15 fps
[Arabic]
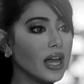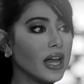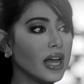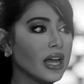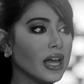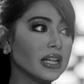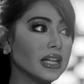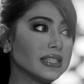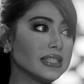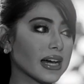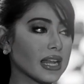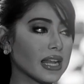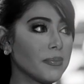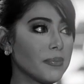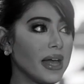آه،
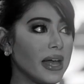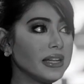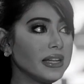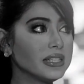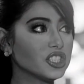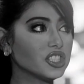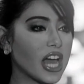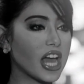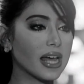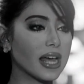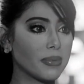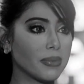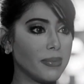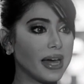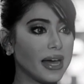تقريبا شهر
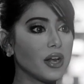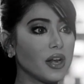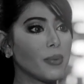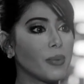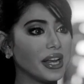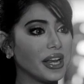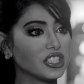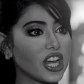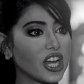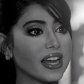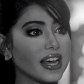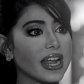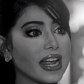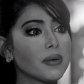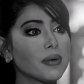بالبحرين وبعدين
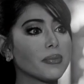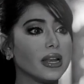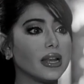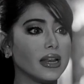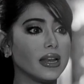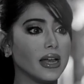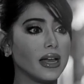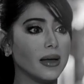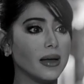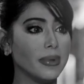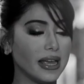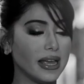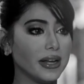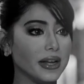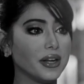شهرين بال...
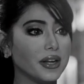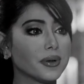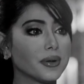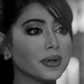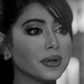بالهند